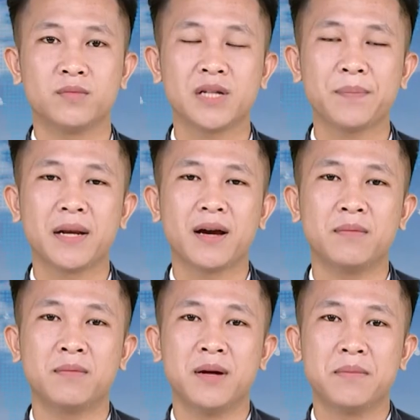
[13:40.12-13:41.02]
Trương Pịn
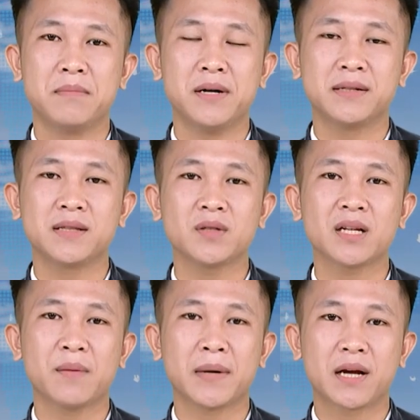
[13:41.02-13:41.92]
Hồng, mừ sắc chết
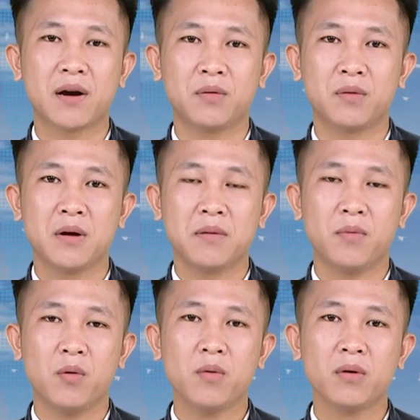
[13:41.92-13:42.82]
cầm bần cầu,
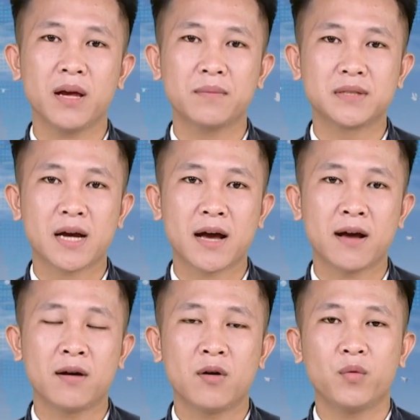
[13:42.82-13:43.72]
mú kiểm
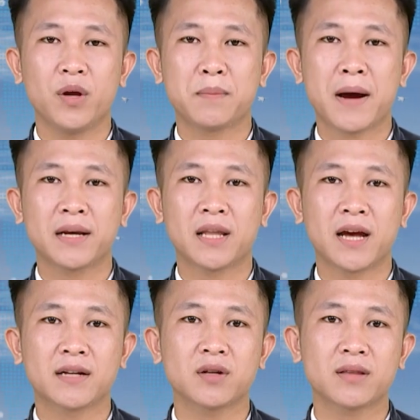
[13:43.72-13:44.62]
tra, Ủy ban tình
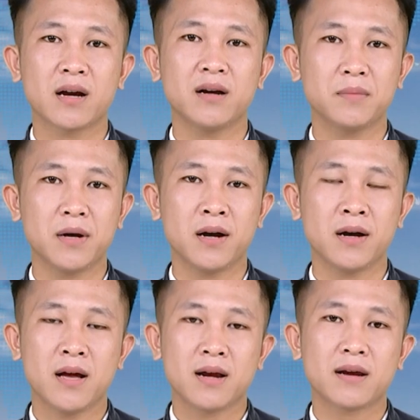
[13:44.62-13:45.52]
án xã tang hơn Mương,
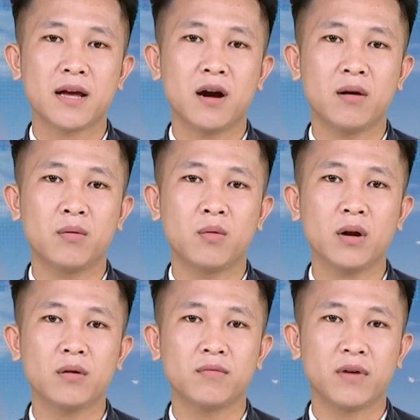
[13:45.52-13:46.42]
đẩy ông
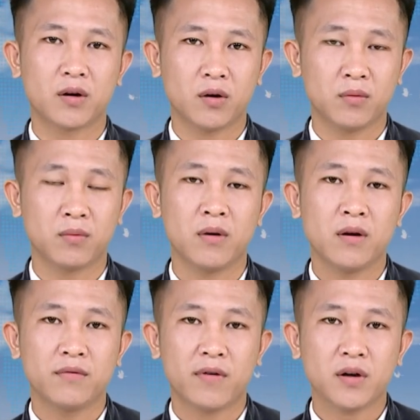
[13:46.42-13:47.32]
Khuất Việt Hùng,
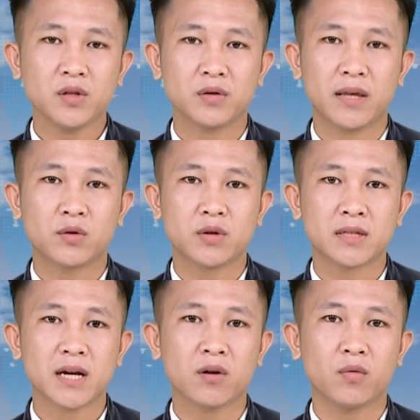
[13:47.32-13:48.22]
Phó Chủ tịch chuyên
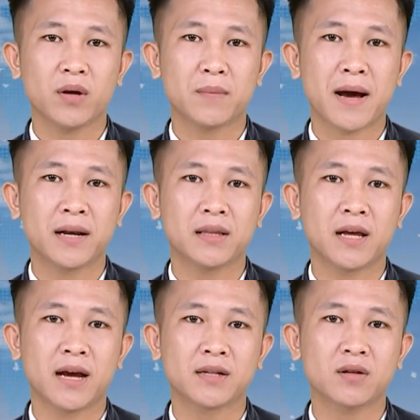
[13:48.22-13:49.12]
trách Ủy ban
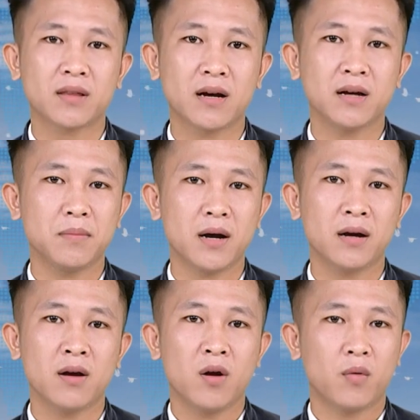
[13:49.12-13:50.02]
tình án xã tang hơn Mương,
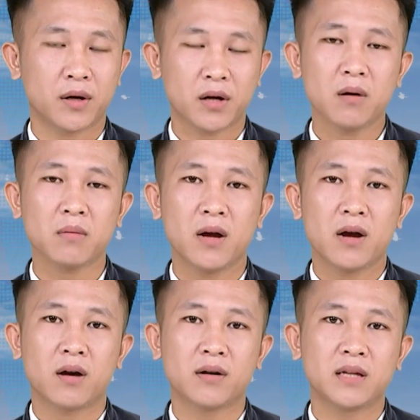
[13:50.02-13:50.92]
Uần Cốc,
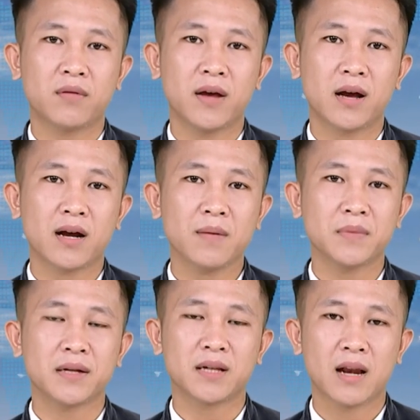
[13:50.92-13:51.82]
gò diệt vịa các
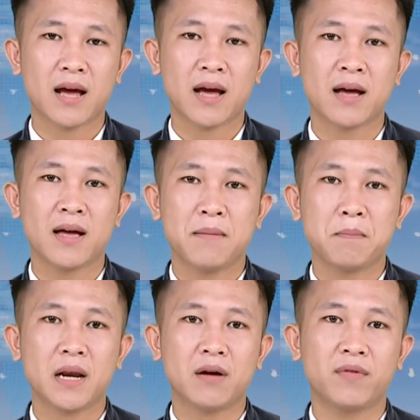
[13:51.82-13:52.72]
tỉnh Sơn La,
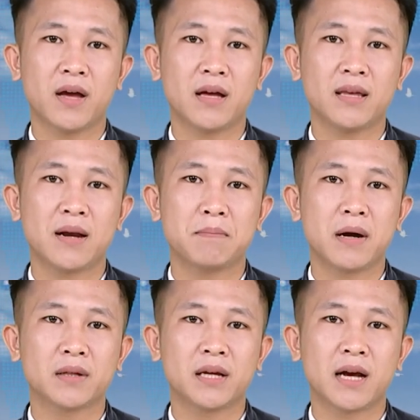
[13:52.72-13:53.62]
man hả vịa nhằn
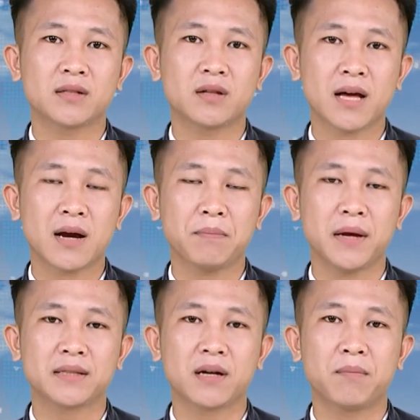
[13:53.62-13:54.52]
vào tình án xã tang
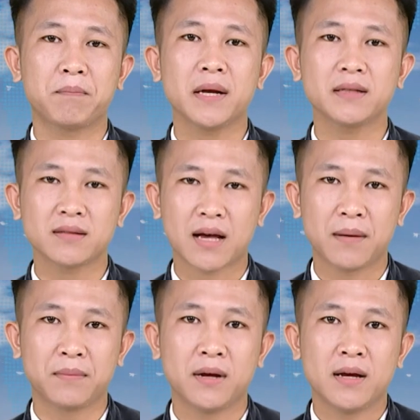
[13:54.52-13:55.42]
pì sòng pan sa
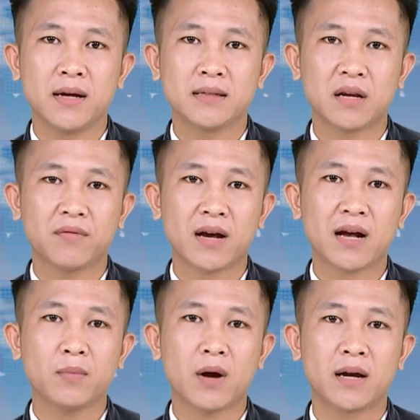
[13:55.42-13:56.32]
sàm, diệt vịa
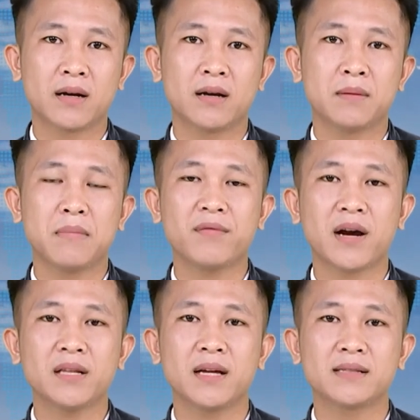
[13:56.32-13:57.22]
cấp đoàn, mã
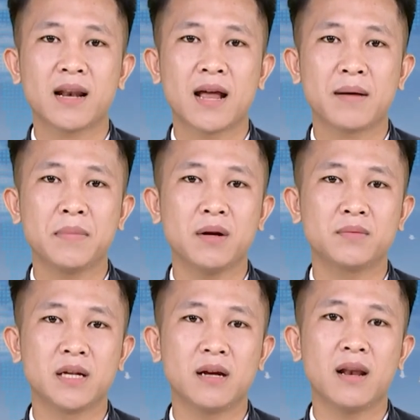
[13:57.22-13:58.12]
phái tỉnh Sơn La biết đồng
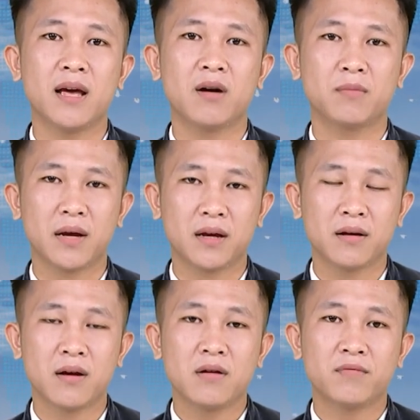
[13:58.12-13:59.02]
chí Lê Hồng Minh,
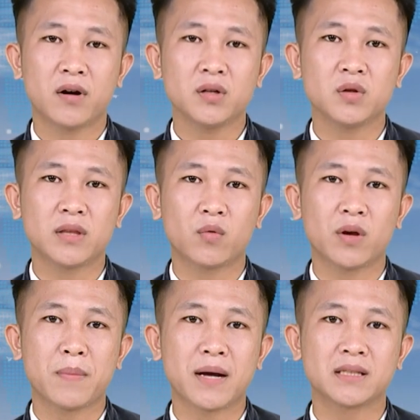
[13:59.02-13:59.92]
Phó Chủ tịch
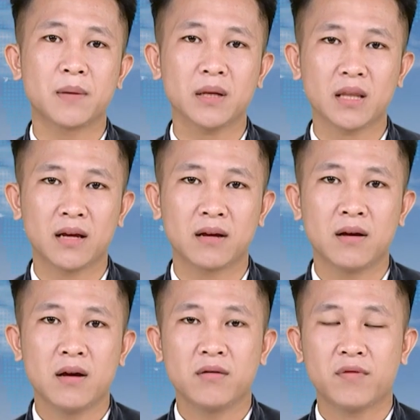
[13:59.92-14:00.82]
Ủy ban giám đốc tỉnh,
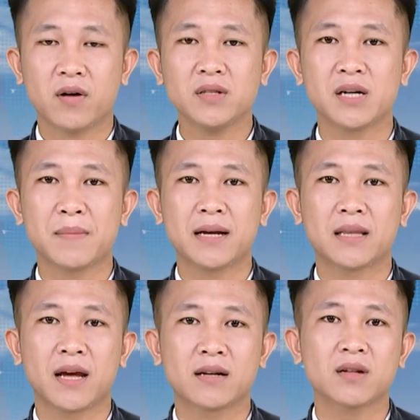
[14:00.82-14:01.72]
Phó trưởng ban
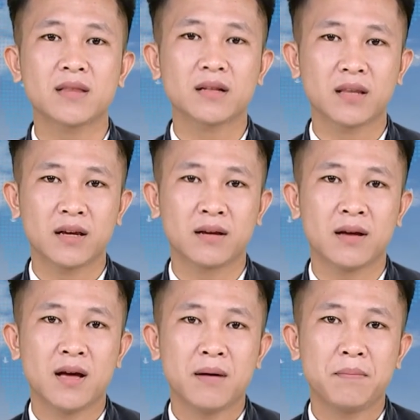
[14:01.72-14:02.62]
tình án xã tang tỉnh,
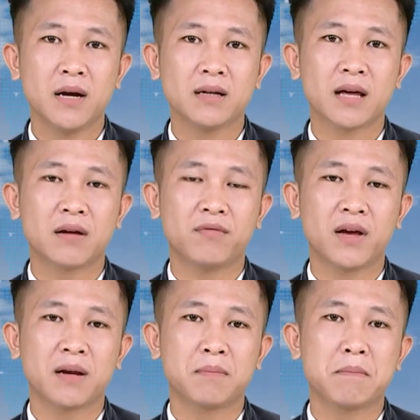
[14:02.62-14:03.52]
Pưng thành
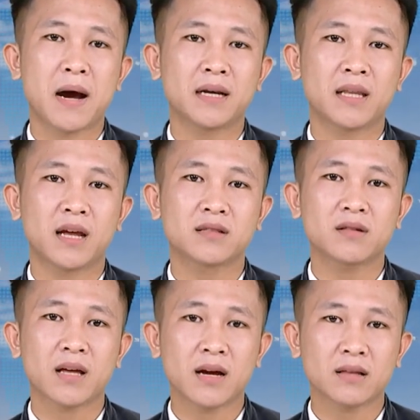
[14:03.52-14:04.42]
viên ban tình án xã tang